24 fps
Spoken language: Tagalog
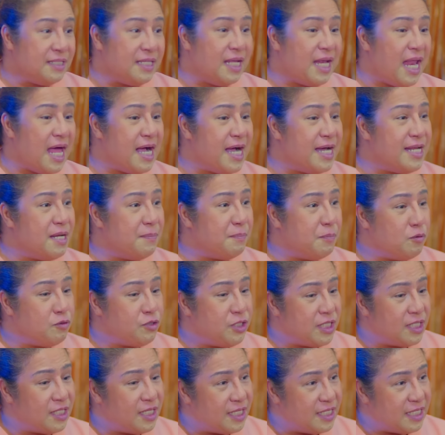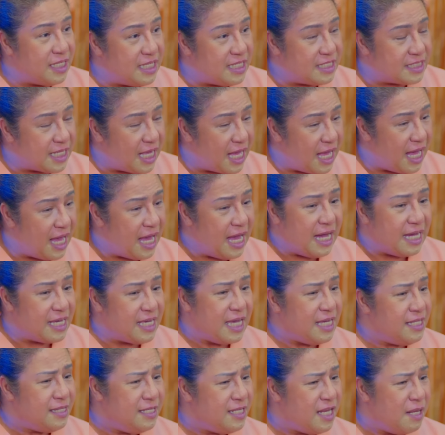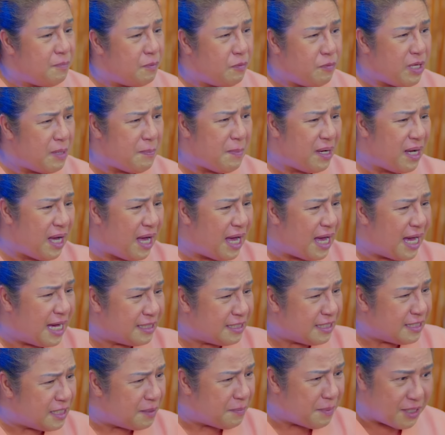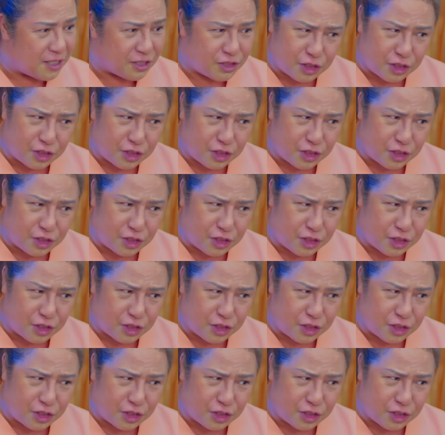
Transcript: dalaga na po si Clarissa. Kaya hindi na po yung mag a ng mga